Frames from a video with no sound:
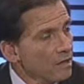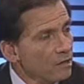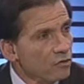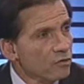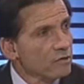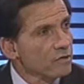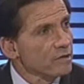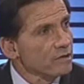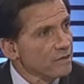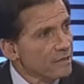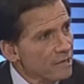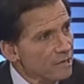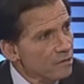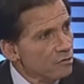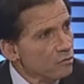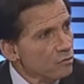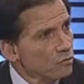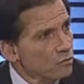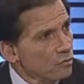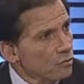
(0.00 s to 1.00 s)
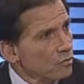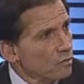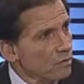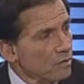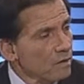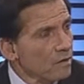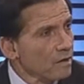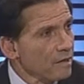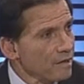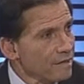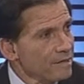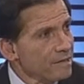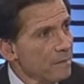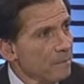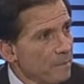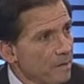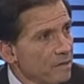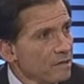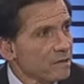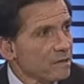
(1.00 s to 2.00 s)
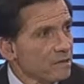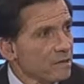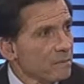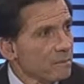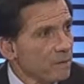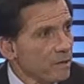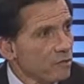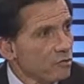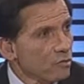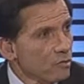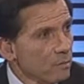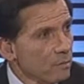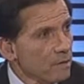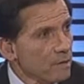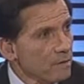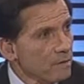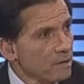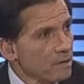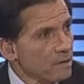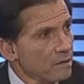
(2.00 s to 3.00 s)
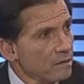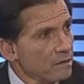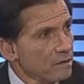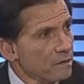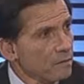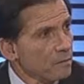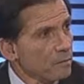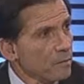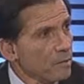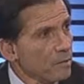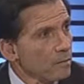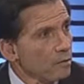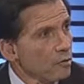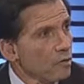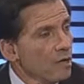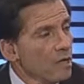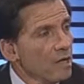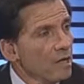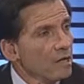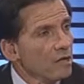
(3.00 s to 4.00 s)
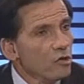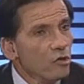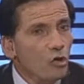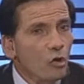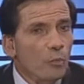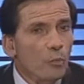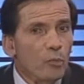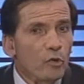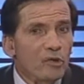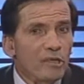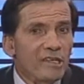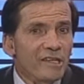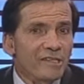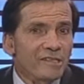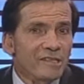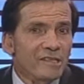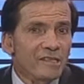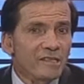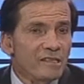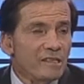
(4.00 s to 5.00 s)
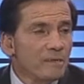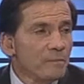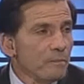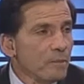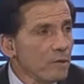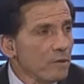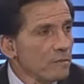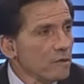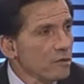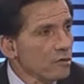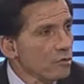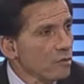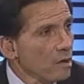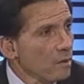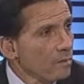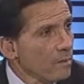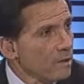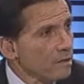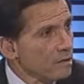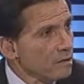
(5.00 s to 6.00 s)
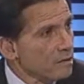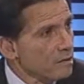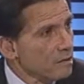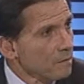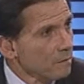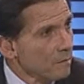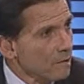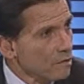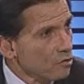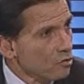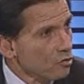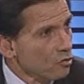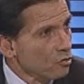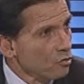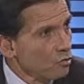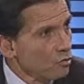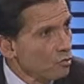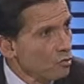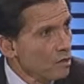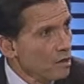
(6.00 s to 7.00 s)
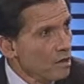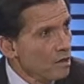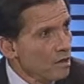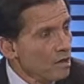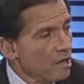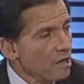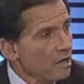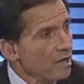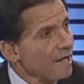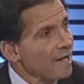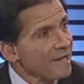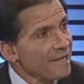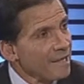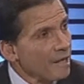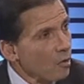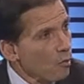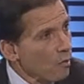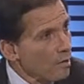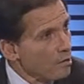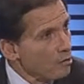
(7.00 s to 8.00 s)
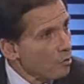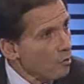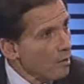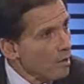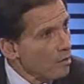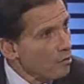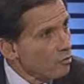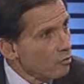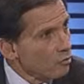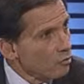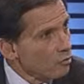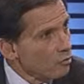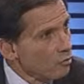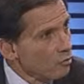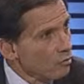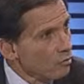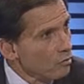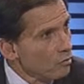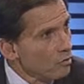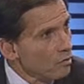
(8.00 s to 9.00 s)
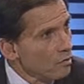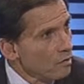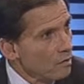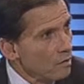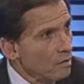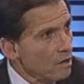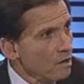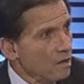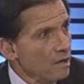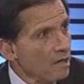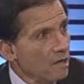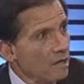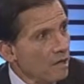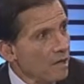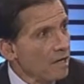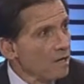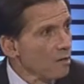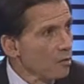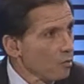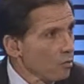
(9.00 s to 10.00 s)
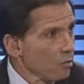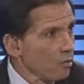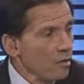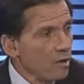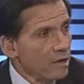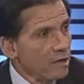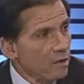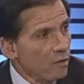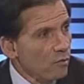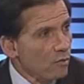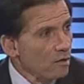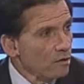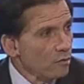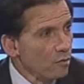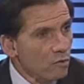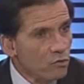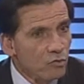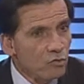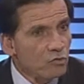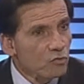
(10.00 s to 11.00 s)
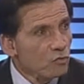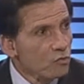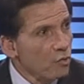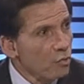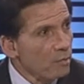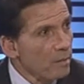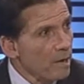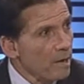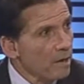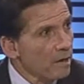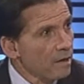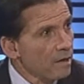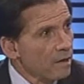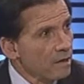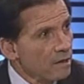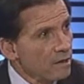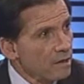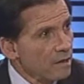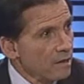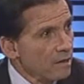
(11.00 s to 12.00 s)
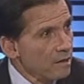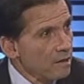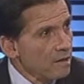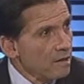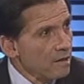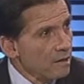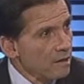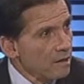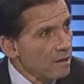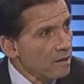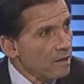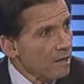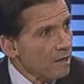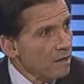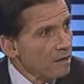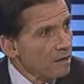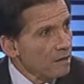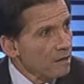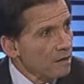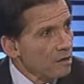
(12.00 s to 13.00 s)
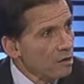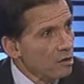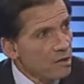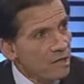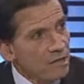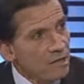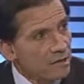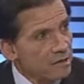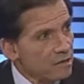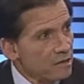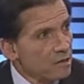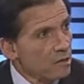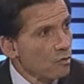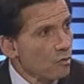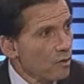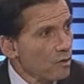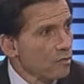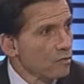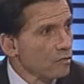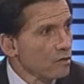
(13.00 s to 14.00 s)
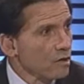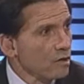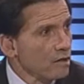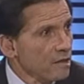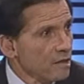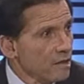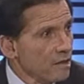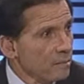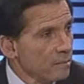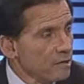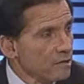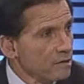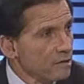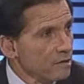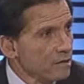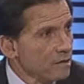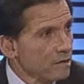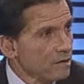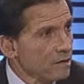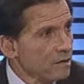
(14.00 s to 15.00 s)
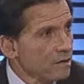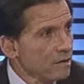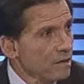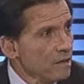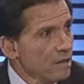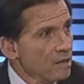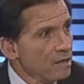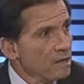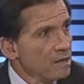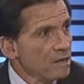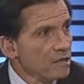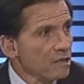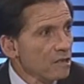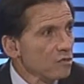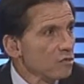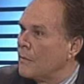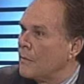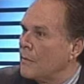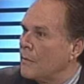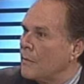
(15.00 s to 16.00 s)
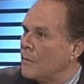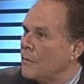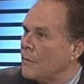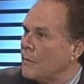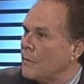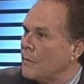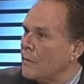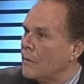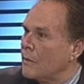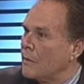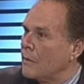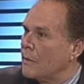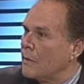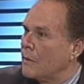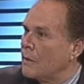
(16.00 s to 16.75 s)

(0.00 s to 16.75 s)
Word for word: Entonces, esto esta participación permanente del pueblo no podía ser simplemente una participación eh, cada cuatro años, ¿no? Sí. Eh, que cada, uno, cada cuatro años uno va y elige al alcalde y cada cinco años elige al presidente. claro. Y esa es una forma